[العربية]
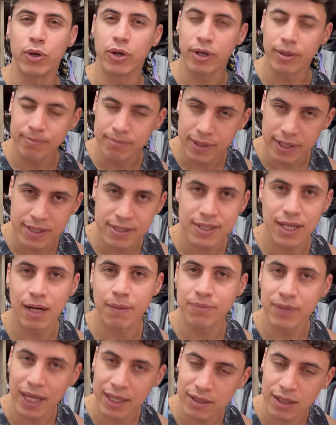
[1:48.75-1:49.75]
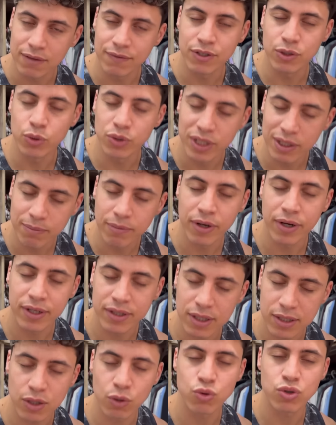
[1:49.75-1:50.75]
يا رب الرسالة بتاعت الفيديو دي المرة
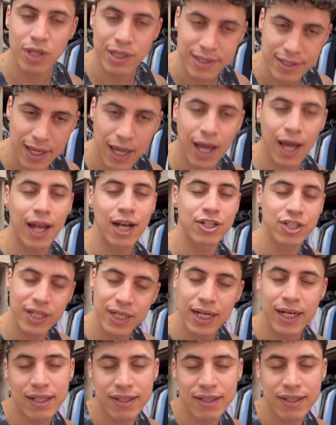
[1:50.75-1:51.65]
ده توصل صح علشان انا